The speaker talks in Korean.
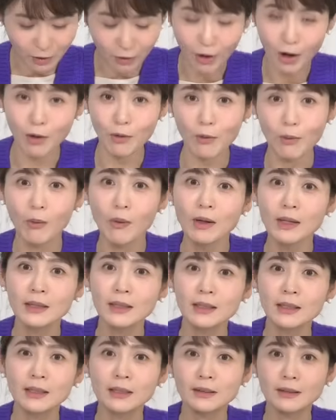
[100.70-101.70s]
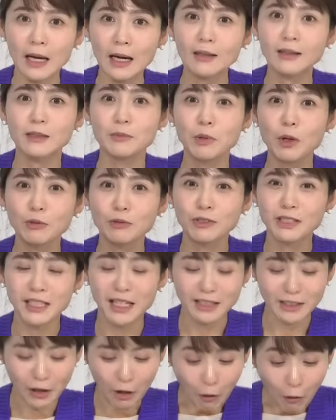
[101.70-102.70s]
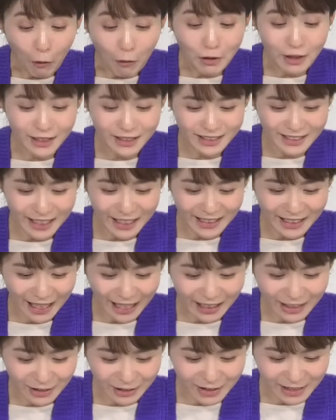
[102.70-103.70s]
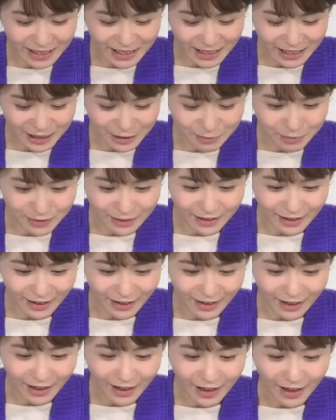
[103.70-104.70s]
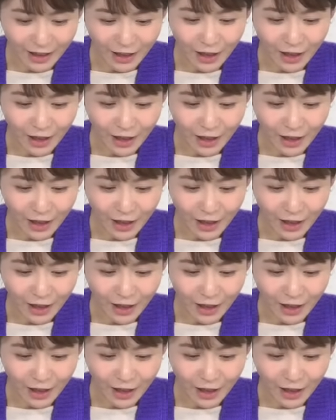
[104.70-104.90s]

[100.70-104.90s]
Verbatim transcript: 것 같고. 딱 이명웅 씨한테 어울리는 상이 아니었을까 싶은데